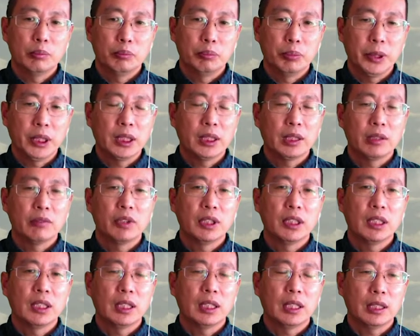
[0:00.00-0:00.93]
别的
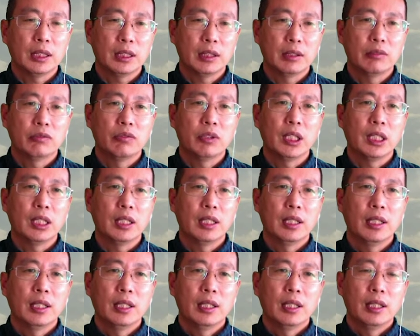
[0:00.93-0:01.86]
问的呢是问，
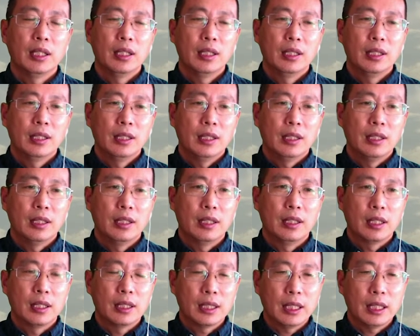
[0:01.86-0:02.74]
呃，